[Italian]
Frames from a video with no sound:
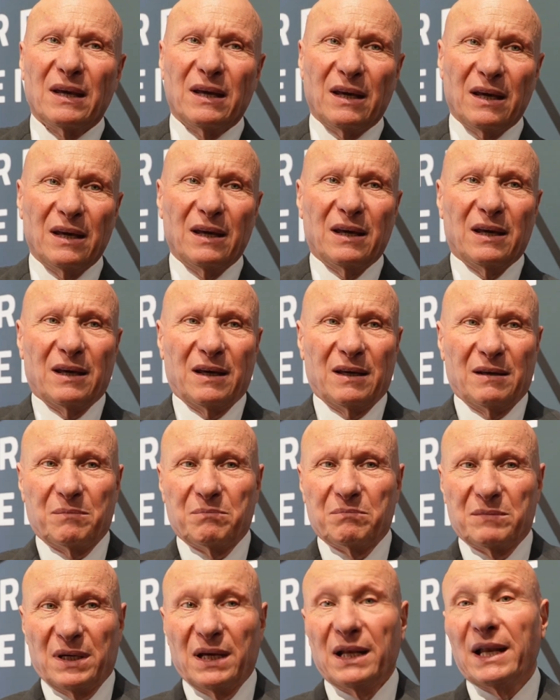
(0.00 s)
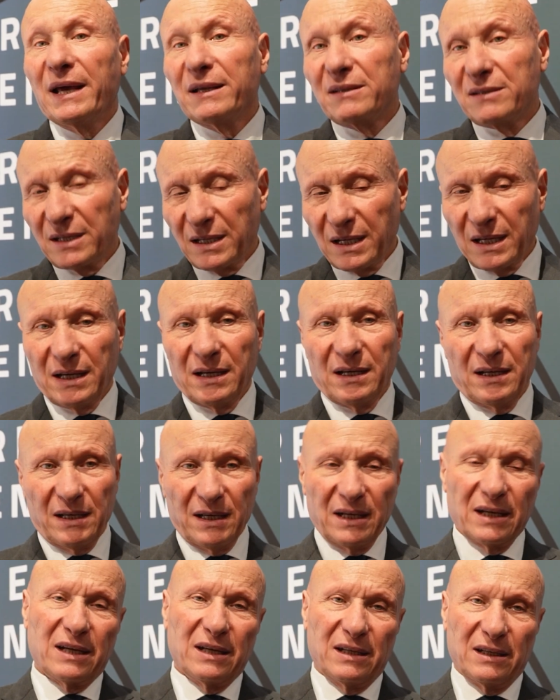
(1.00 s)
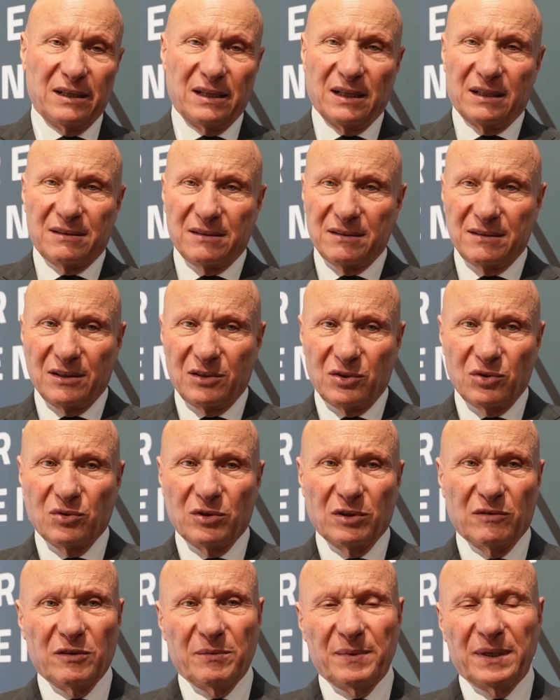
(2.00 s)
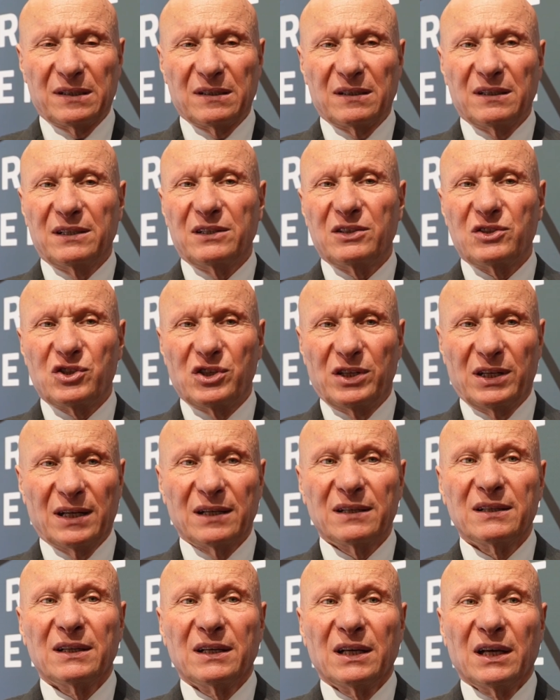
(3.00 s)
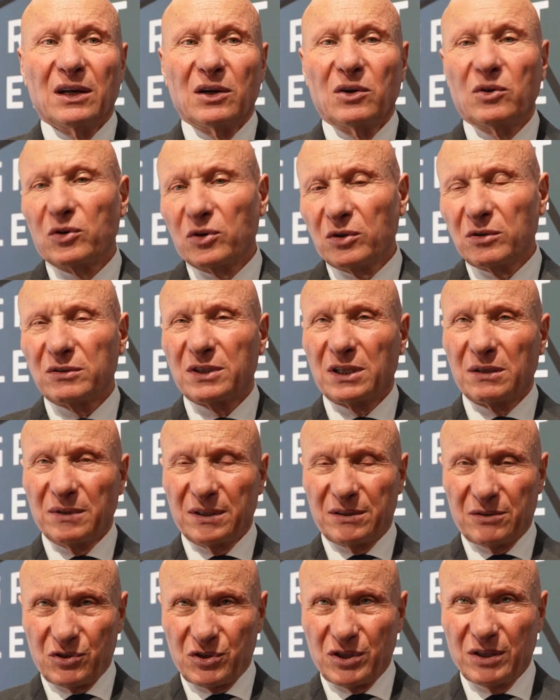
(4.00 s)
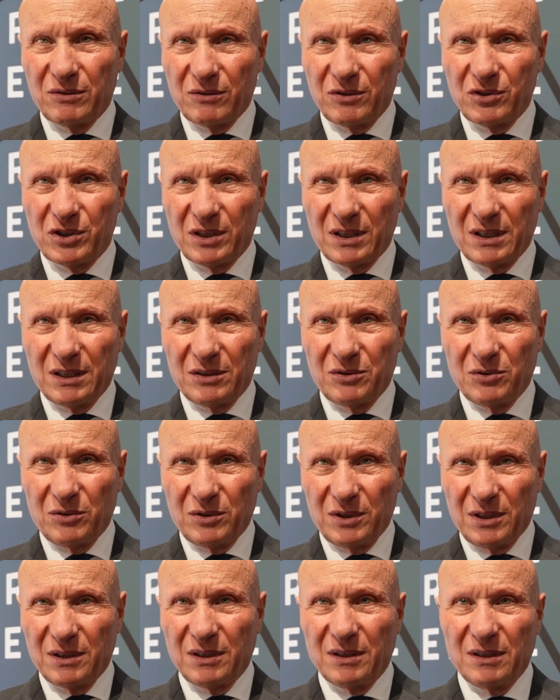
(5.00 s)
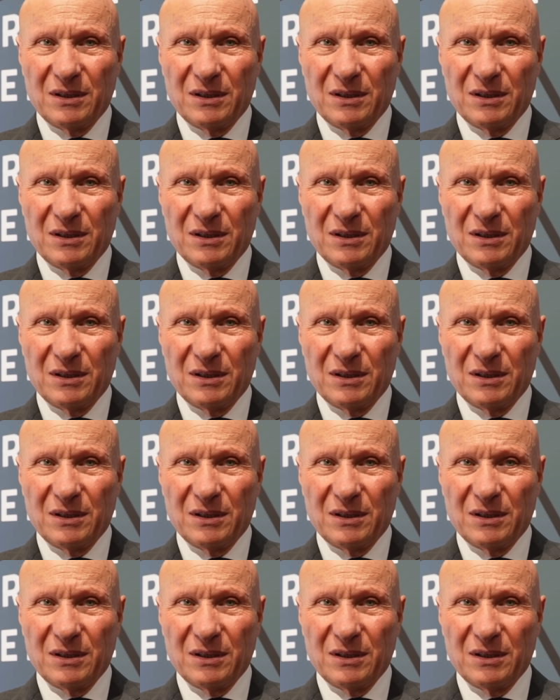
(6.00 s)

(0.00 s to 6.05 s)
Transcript: eh, elettrica e anche negli altri settori ovviamente dell'energia con oltre 400 ricercatori.